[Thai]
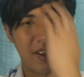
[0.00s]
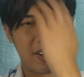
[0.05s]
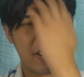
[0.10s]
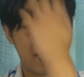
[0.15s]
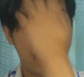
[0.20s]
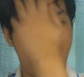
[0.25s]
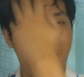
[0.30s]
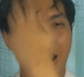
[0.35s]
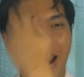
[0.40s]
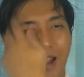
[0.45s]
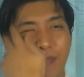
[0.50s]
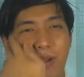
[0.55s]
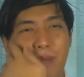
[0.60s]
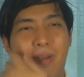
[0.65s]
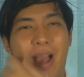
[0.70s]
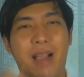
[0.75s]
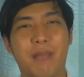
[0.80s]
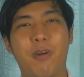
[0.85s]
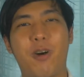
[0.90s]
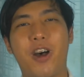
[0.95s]
ก็ได้ไป
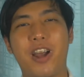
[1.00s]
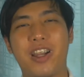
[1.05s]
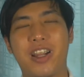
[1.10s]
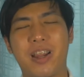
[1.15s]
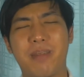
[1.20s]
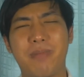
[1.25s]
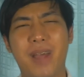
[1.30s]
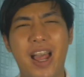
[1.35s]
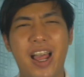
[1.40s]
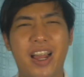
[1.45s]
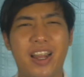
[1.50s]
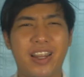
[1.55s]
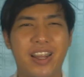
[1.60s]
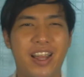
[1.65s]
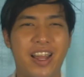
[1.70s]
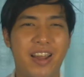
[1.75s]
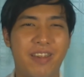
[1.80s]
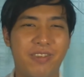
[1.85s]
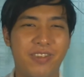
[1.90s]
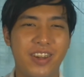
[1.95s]
พักผ่อนกันบ้าง
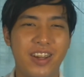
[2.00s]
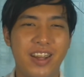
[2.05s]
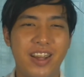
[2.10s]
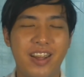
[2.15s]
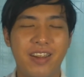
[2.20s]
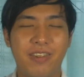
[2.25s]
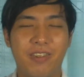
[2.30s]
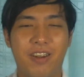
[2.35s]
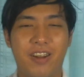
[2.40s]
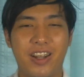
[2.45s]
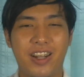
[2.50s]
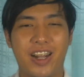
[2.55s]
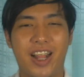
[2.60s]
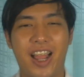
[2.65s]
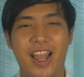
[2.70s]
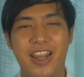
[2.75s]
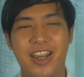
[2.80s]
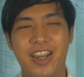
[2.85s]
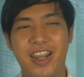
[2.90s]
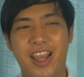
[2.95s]
นะครับผ่อนค
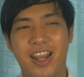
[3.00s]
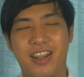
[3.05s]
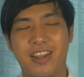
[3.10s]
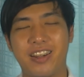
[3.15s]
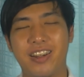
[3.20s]
ลายเครียด